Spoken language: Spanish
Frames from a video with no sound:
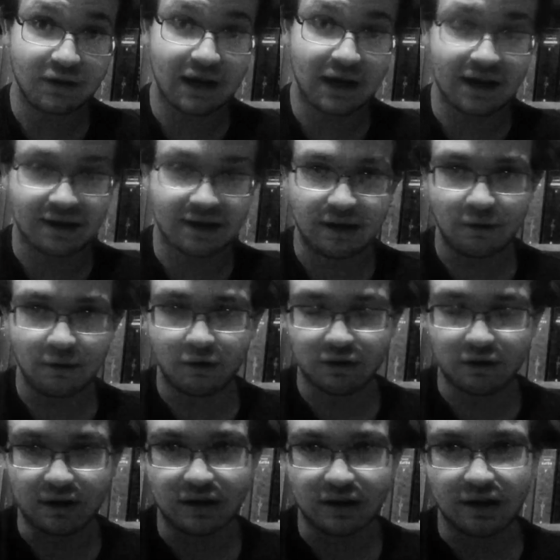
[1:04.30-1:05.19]

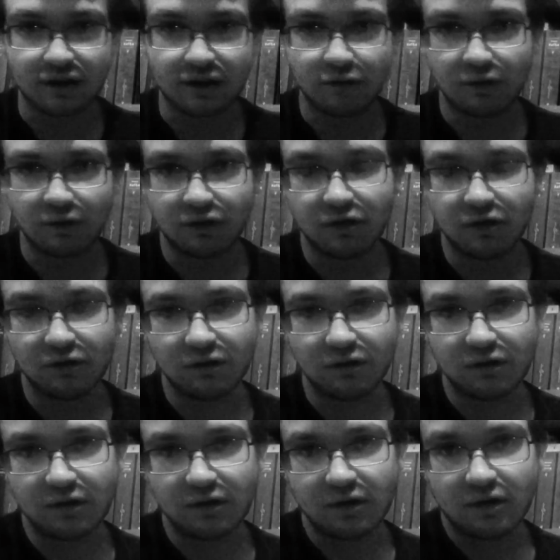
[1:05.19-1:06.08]
negativos de esta situación,
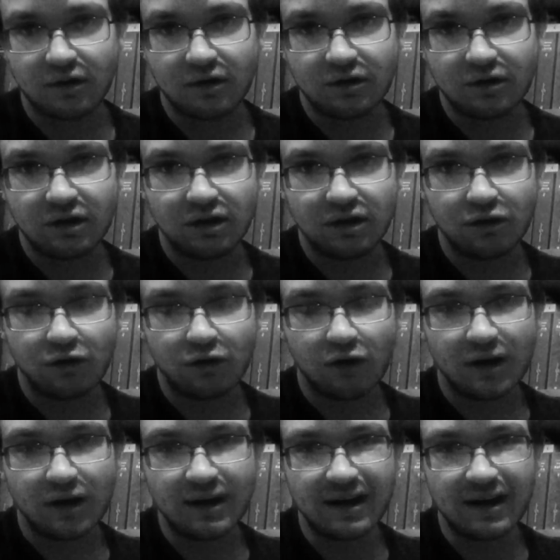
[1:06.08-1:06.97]

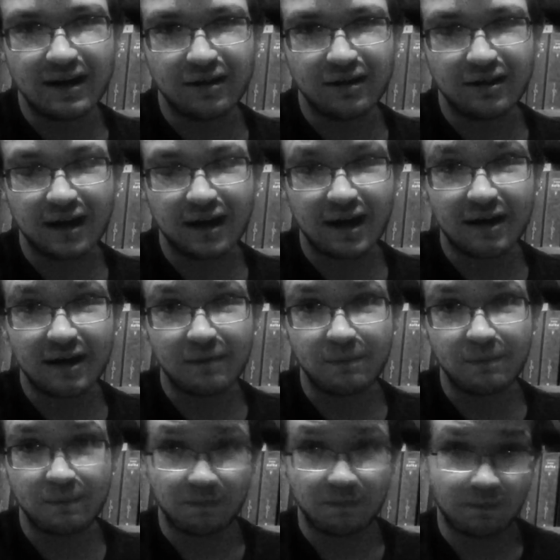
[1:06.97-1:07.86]
sino analizar
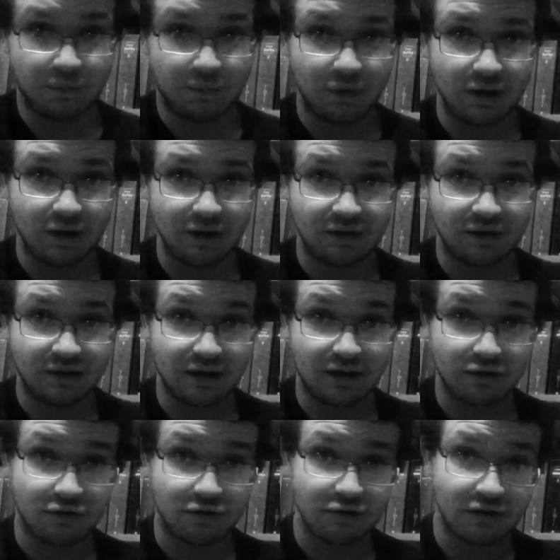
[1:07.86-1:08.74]
pues
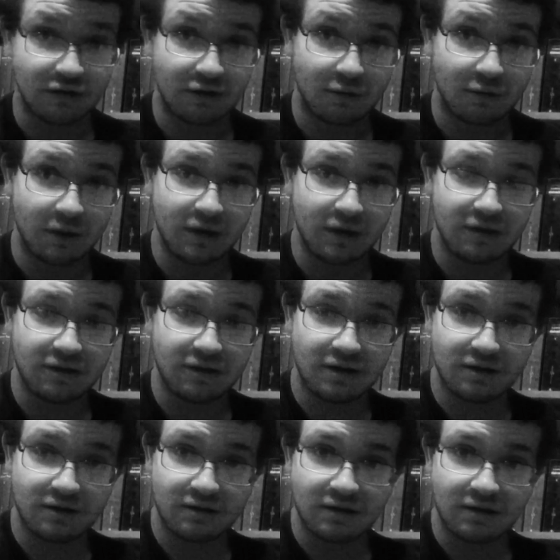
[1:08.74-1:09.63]
las
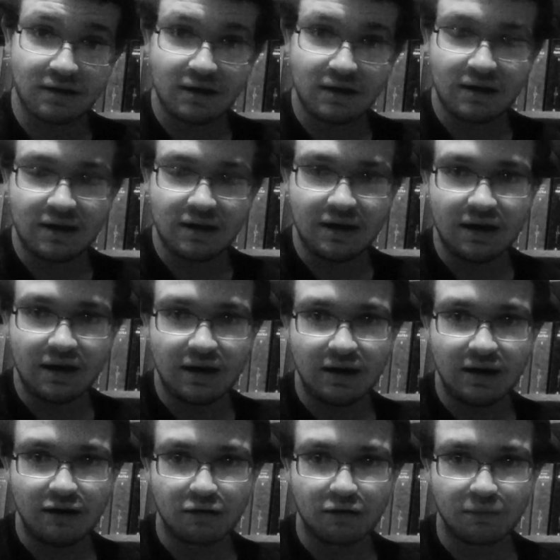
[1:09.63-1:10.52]
consecuencias
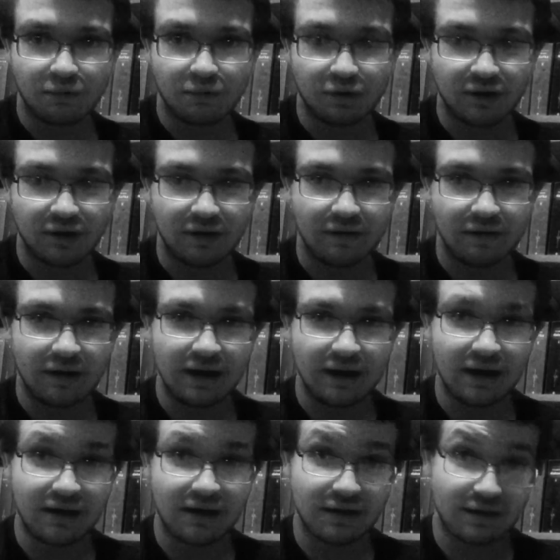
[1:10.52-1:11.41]
y los
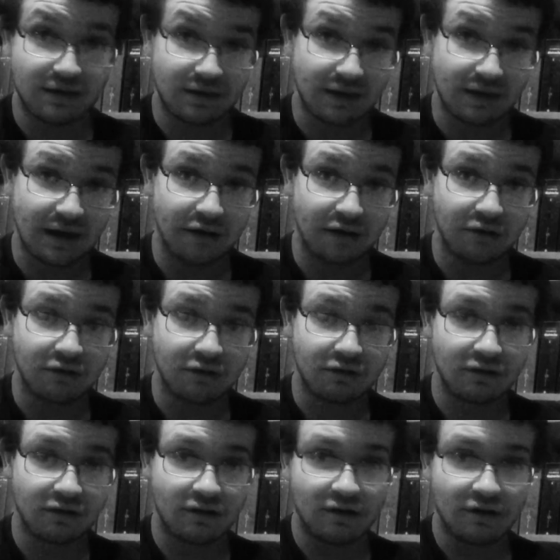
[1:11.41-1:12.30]
posibles
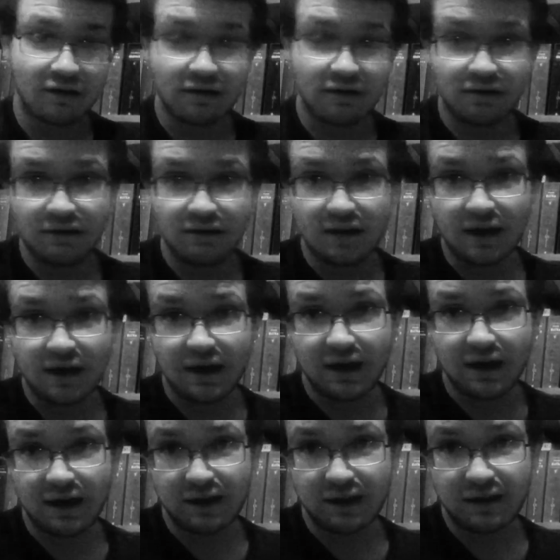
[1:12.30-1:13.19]
escenarios
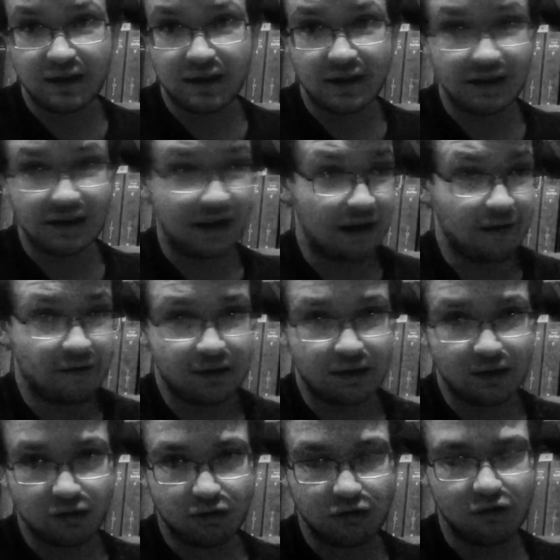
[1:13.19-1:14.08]
de esta grave
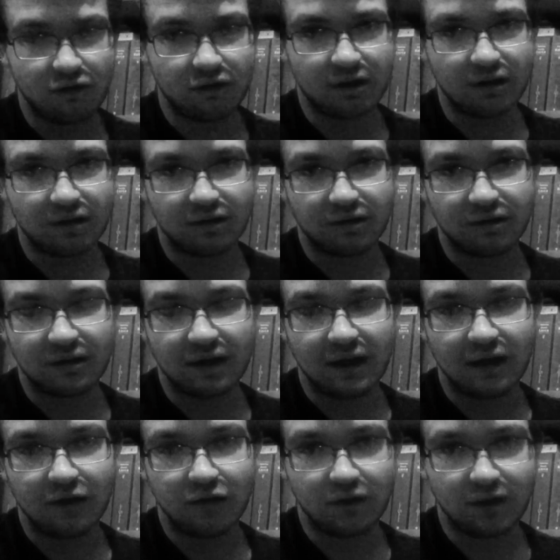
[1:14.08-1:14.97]
tensión que se
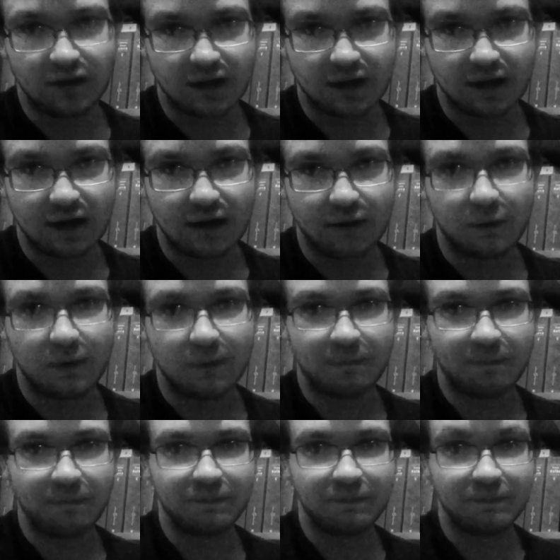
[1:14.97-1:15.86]
está dando en Nicaragua.
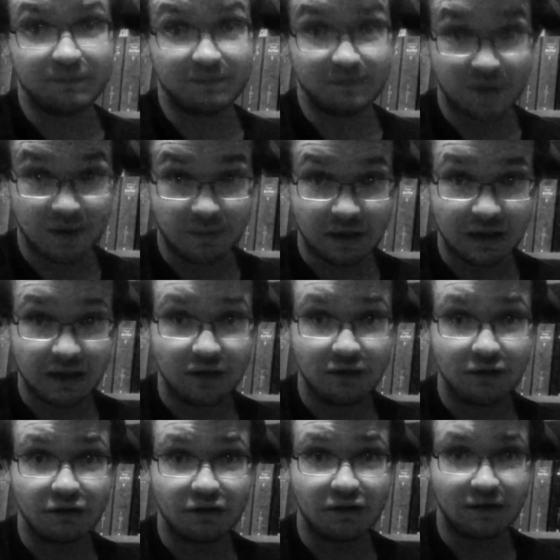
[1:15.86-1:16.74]

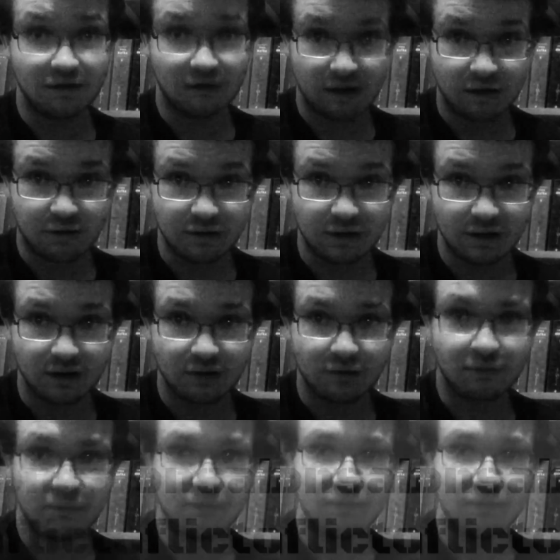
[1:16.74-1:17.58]
Bienvenidos a Blanco y Negro.